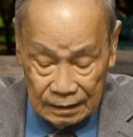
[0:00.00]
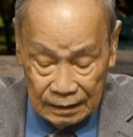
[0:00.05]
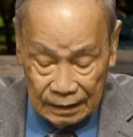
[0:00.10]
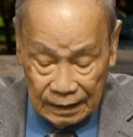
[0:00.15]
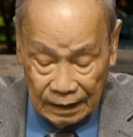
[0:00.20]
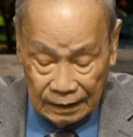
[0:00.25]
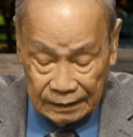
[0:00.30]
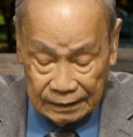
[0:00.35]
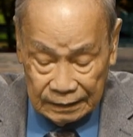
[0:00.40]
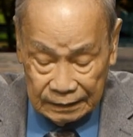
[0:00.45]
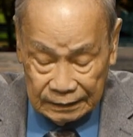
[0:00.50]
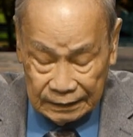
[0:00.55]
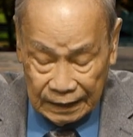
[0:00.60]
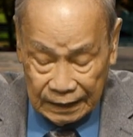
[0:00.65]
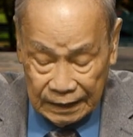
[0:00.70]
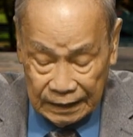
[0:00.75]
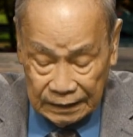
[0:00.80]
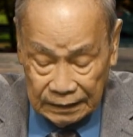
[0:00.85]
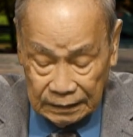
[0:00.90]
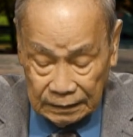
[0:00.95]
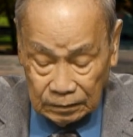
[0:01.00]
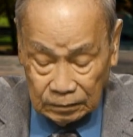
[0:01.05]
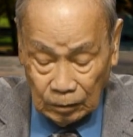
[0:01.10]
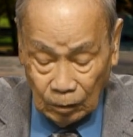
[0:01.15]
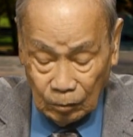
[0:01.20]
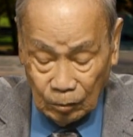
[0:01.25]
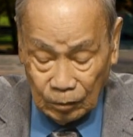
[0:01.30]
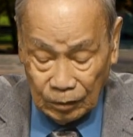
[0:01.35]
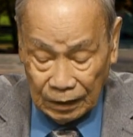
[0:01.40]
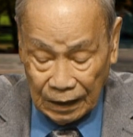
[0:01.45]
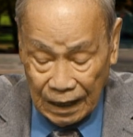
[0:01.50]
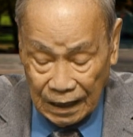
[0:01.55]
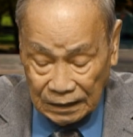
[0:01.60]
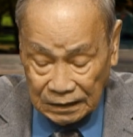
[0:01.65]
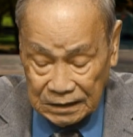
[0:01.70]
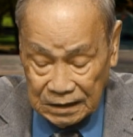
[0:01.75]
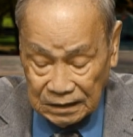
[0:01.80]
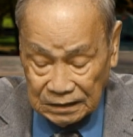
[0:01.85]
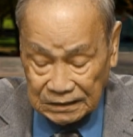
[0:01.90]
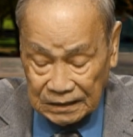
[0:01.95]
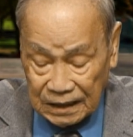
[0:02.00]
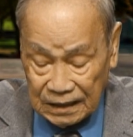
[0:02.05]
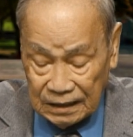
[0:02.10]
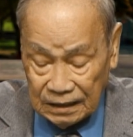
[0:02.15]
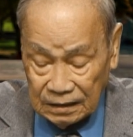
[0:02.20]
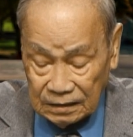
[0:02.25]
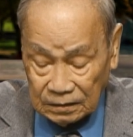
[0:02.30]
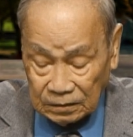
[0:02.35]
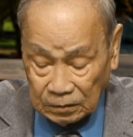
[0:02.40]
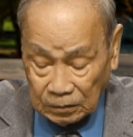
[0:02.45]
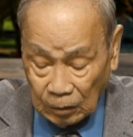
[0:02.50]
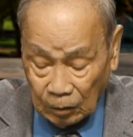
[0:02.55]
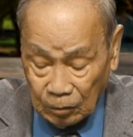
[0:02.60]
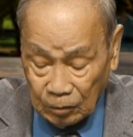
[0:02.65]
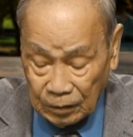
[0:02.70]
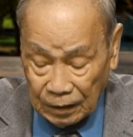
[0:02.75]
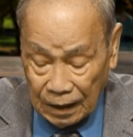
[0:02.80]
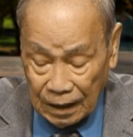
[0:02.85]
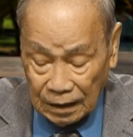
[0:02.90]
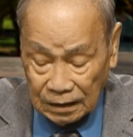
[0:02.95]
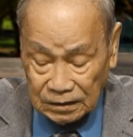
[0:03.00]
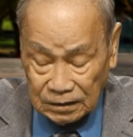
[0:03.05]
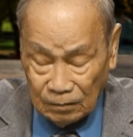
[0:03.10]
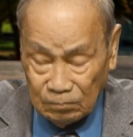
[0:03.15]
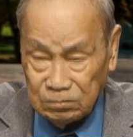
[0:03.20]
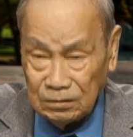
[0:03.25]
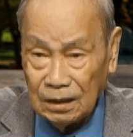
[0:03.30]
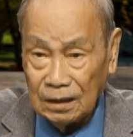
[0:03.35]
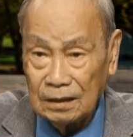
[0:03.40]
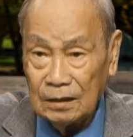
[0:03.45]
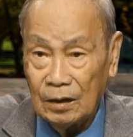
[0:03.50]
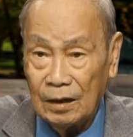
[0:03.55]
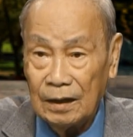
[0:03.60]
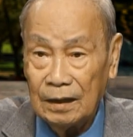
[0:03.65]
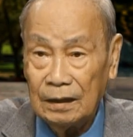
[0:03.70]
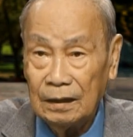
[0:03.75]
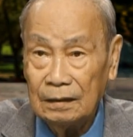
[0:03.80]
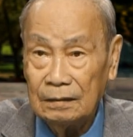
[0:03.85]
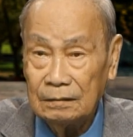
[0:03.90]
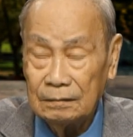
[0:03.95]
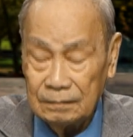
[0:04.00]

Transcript: đã gây tội ác chiến tranh, tội ác chống nhân loại.